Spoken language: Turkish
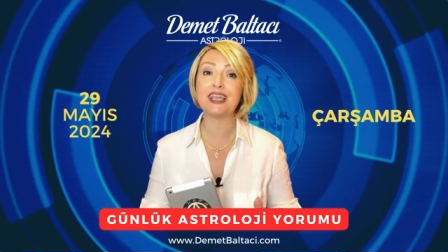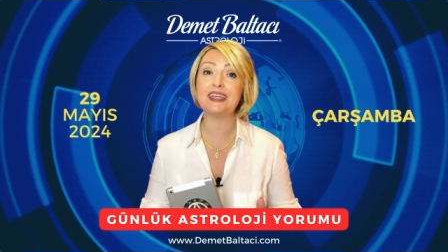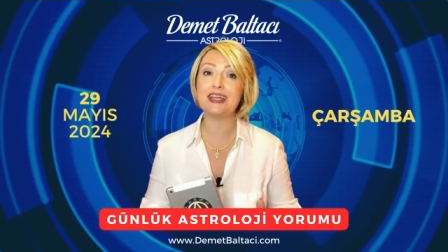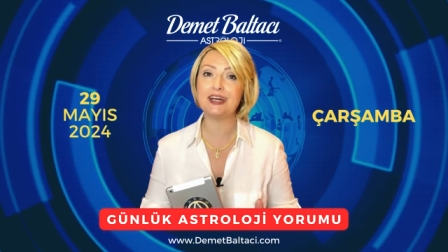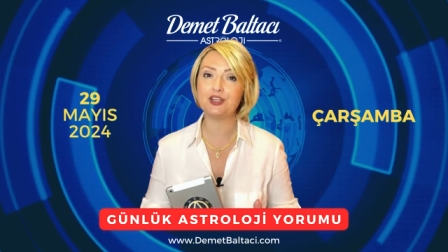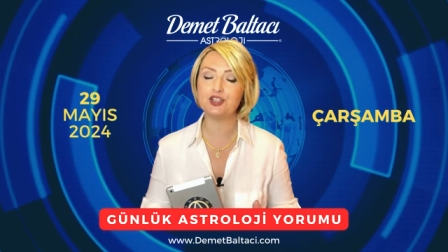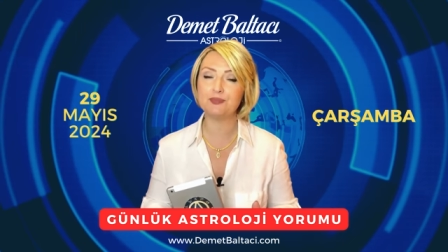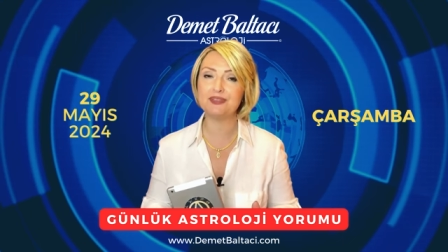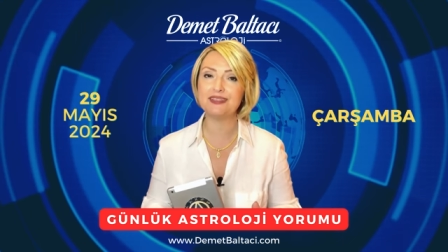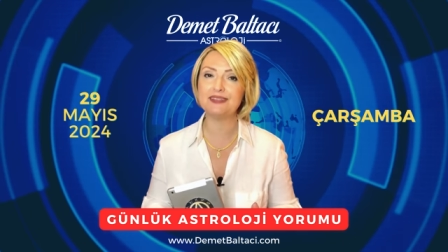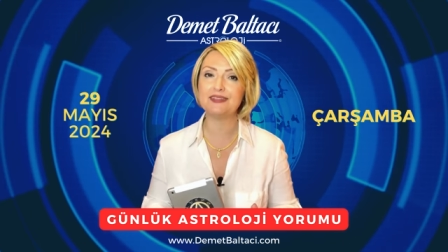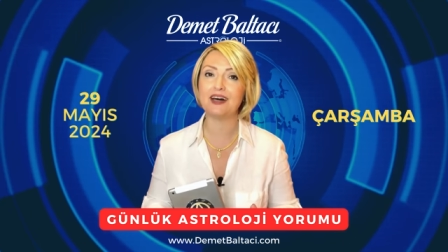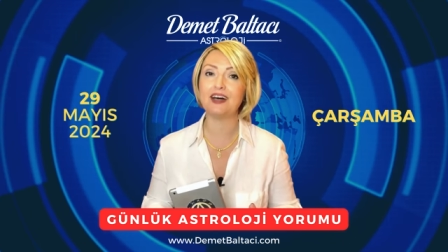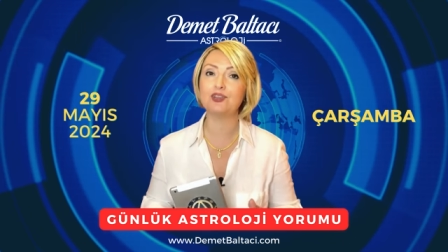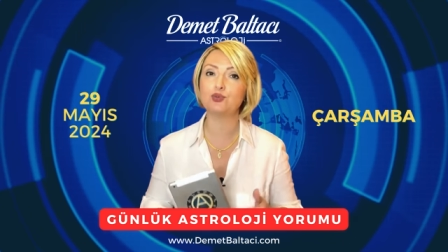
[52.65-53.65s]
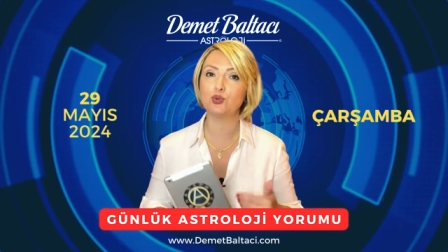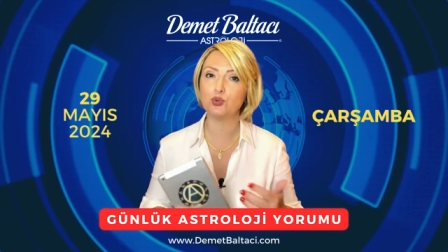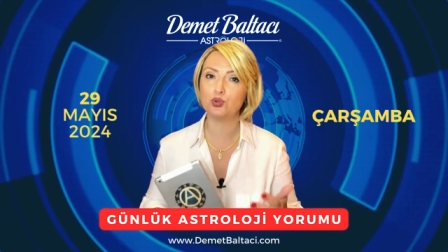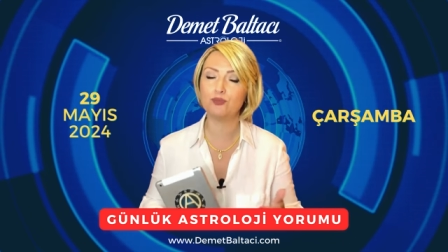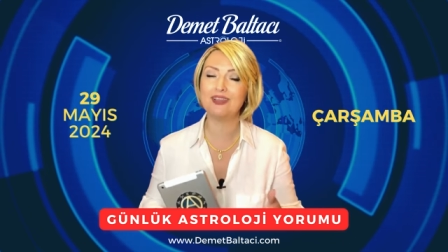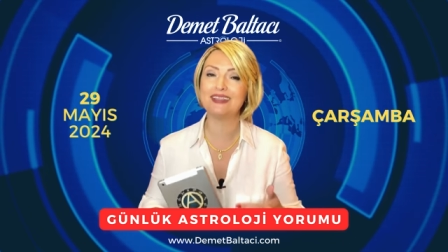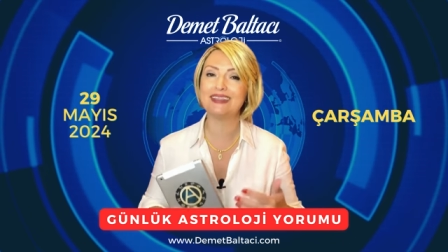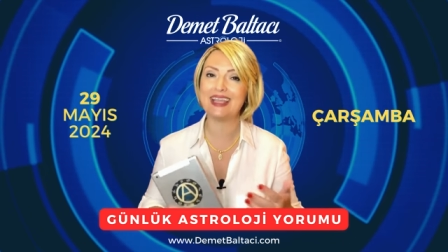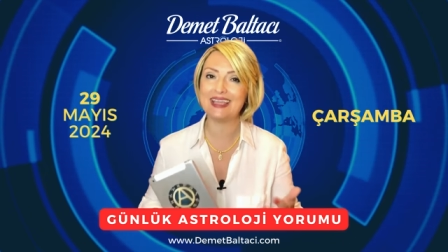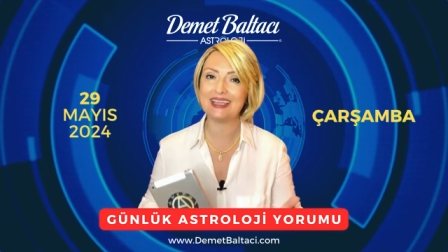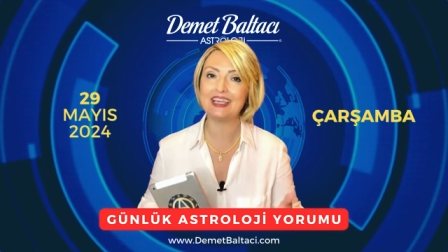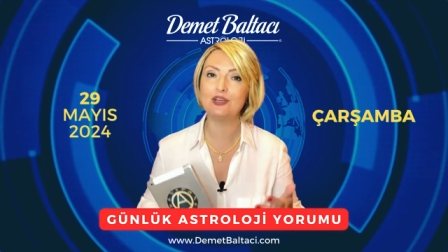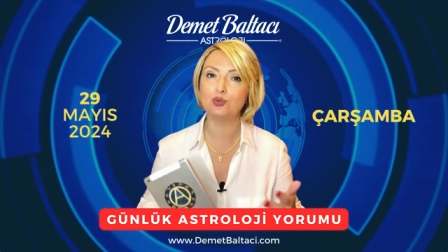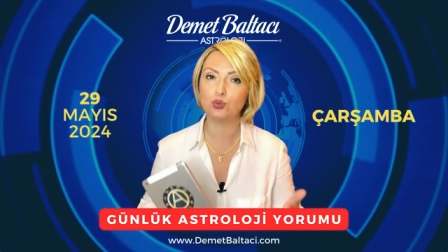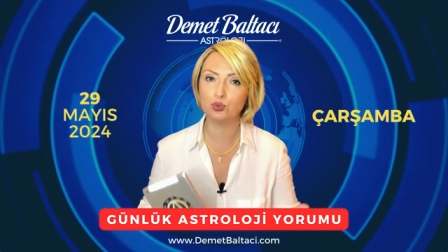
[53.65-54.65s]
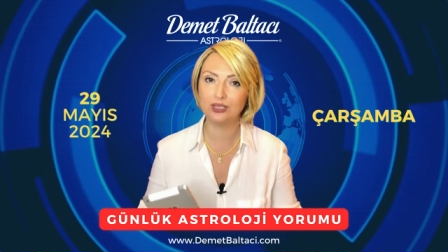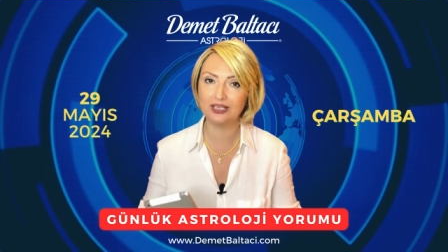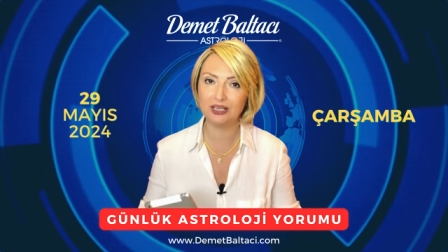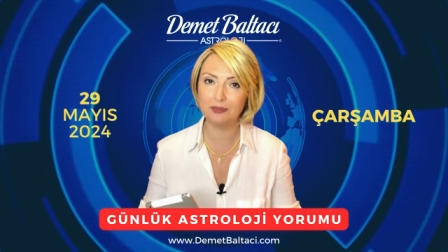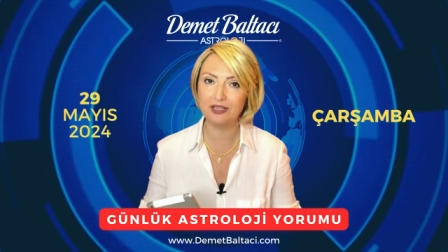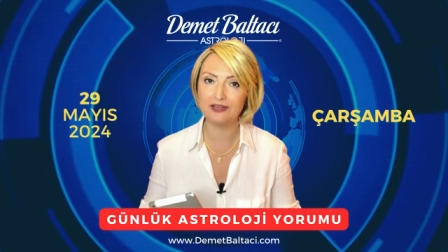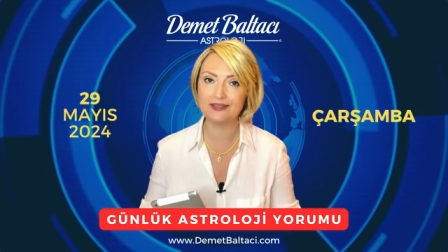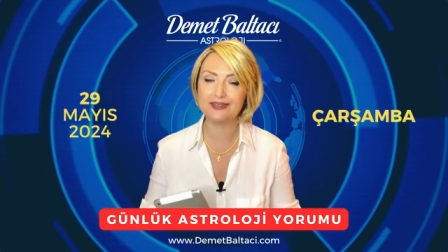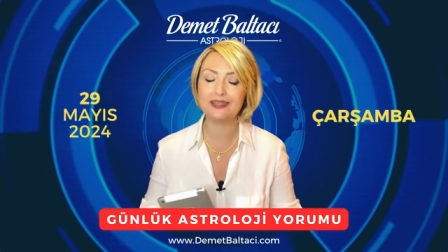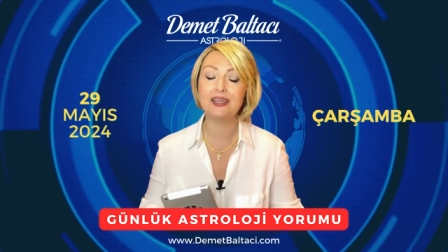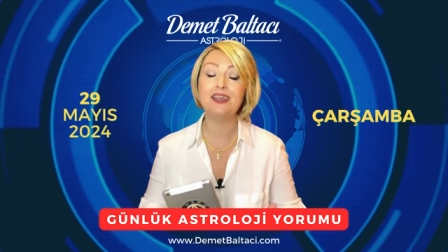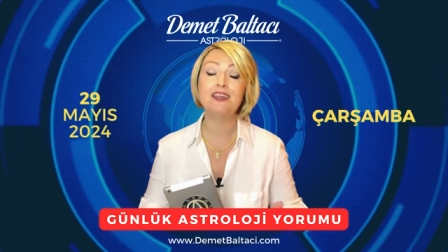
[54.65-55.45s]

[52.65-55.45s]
Enerjimizi daha doğru ve dengeli kullanabiliriz.